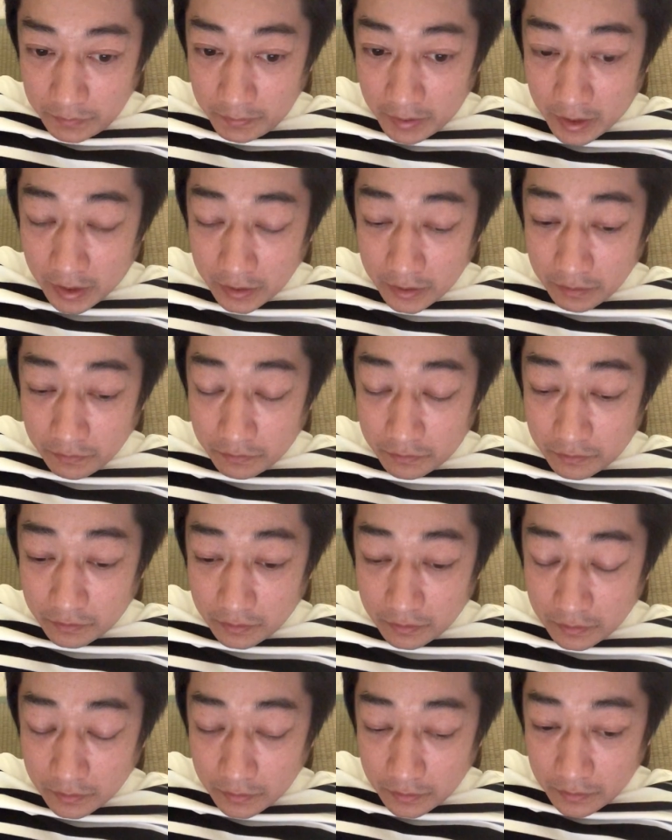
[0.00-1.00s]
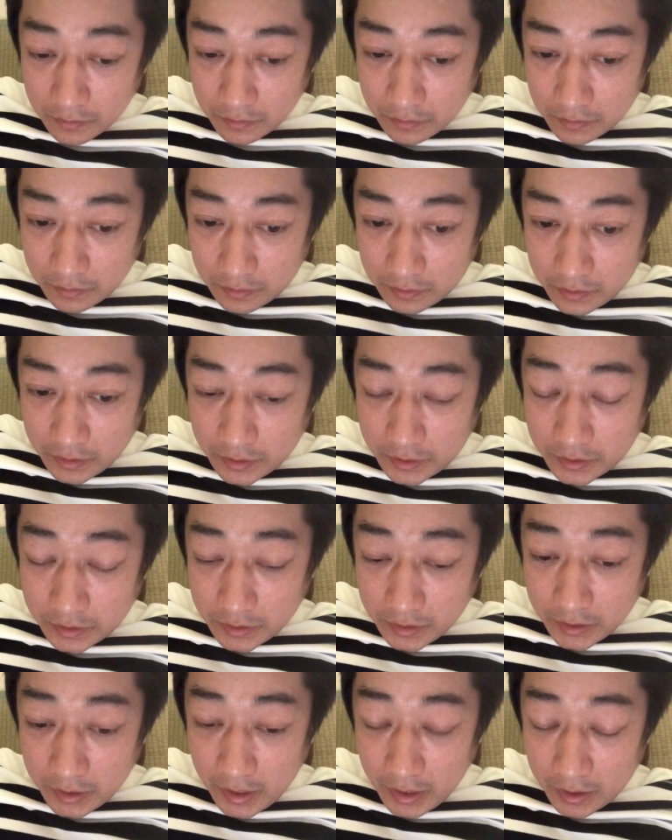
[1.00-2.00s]
まあ、体の
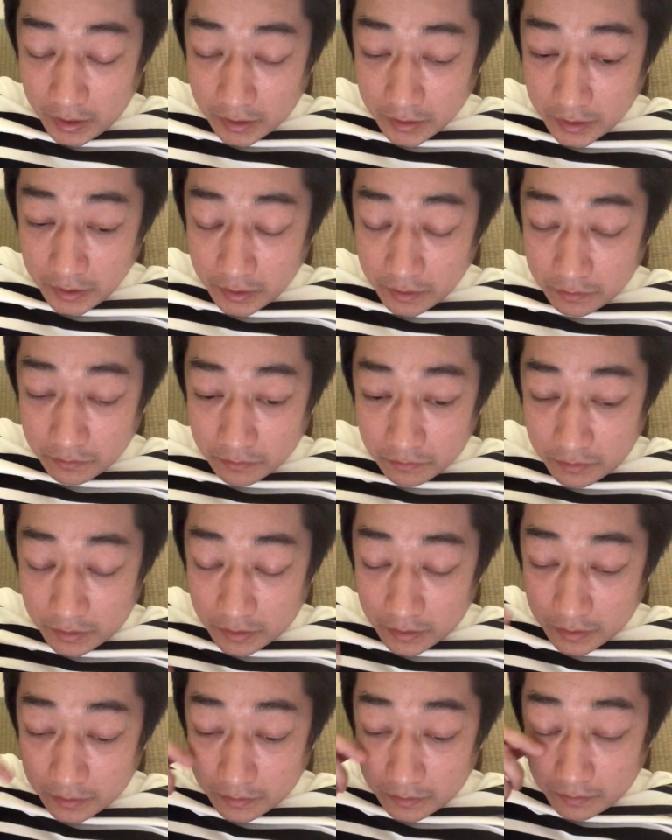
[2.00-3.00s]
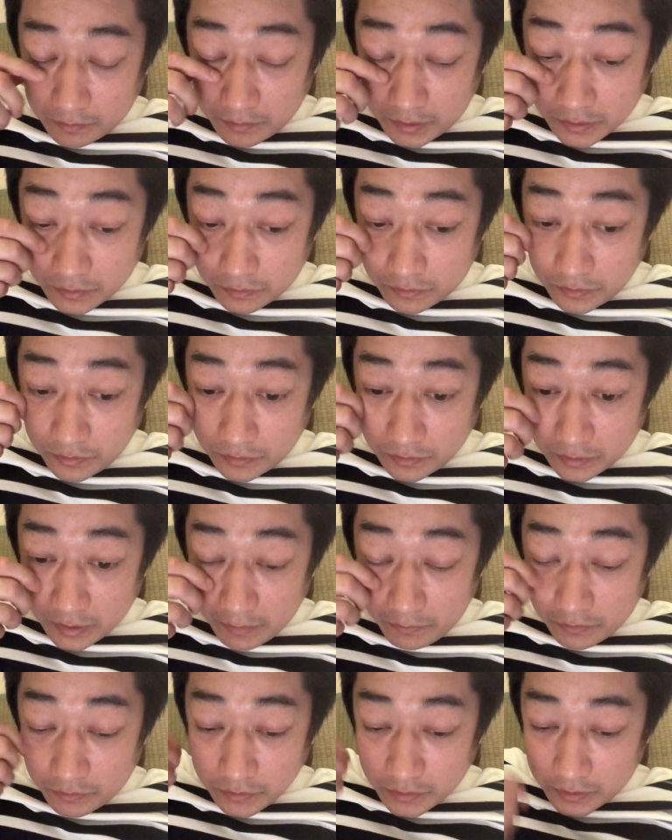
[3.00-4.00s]
異変が出てるのはまあ、そういう
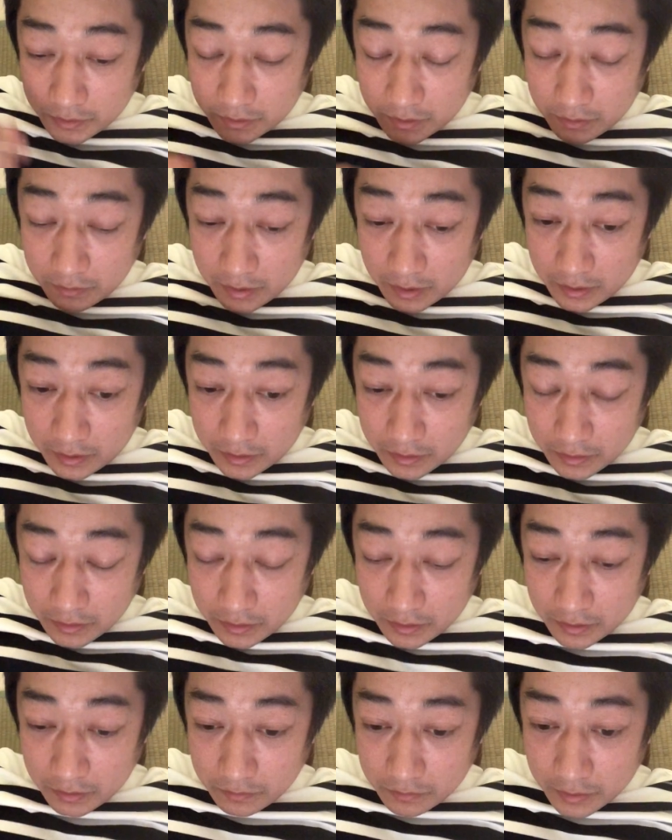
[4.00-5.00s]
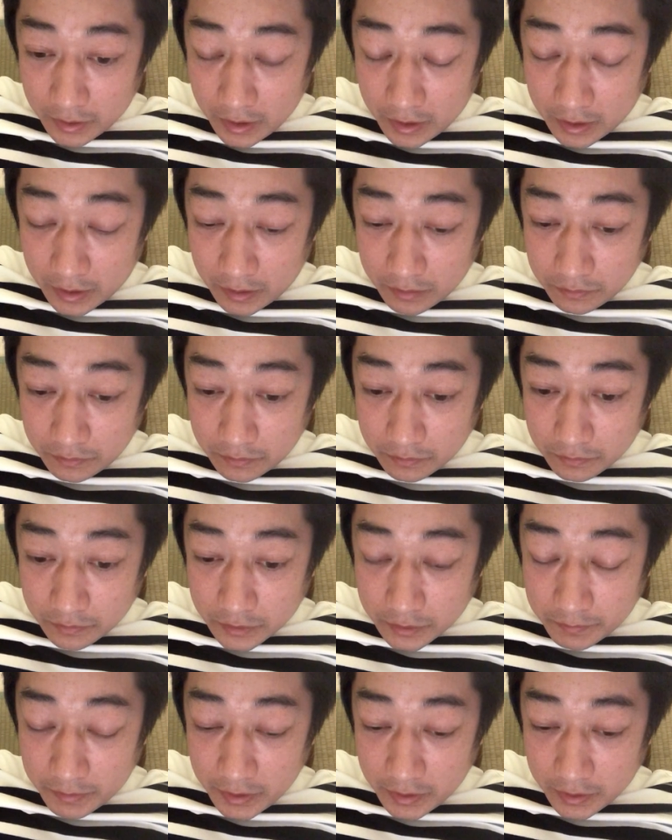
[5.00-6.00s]
タバコ吸ってるからあの血管の
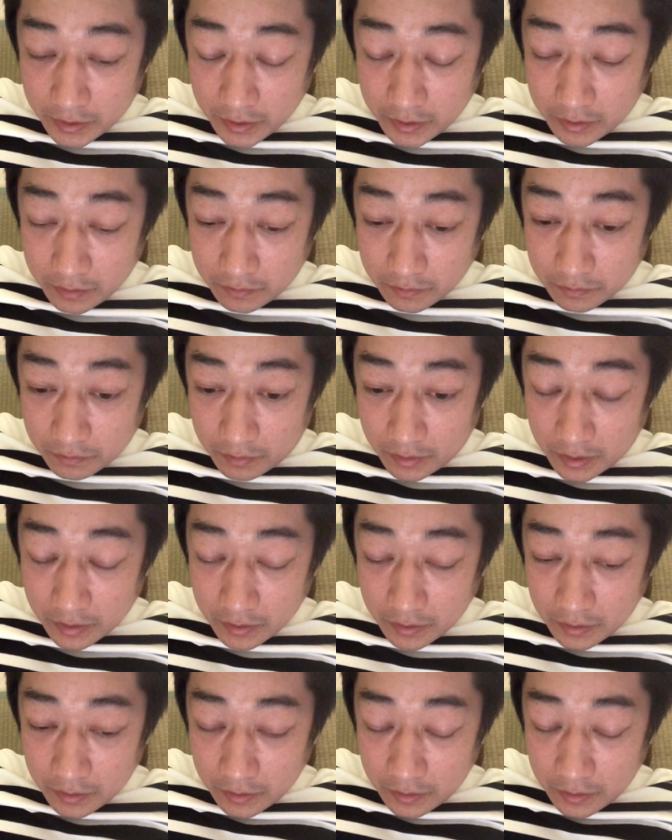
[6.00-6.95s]
詰まりが出てるとか、